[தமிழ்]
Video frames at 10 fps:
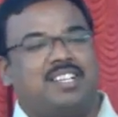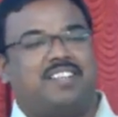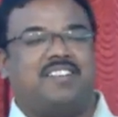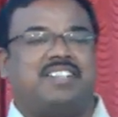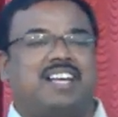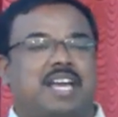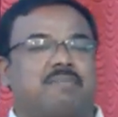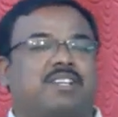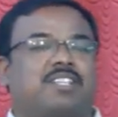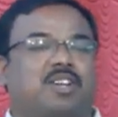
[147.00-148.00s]
இதை வச்சு தான் ஹை
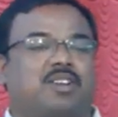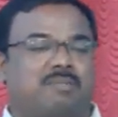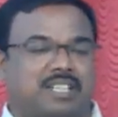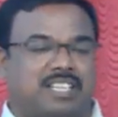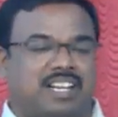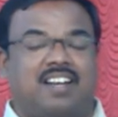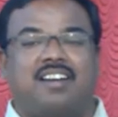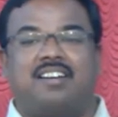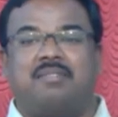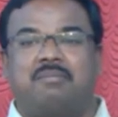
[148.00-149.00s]
ப்ரெஷர் லோ
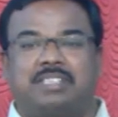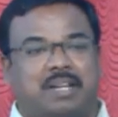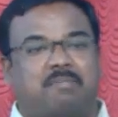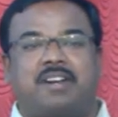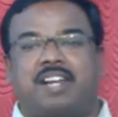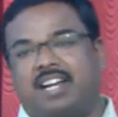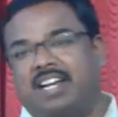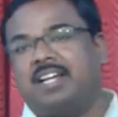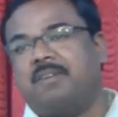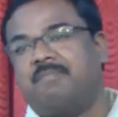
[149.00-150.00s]
ப்ரெஷர்லாம் மெஷர் பண்ணுறாங்க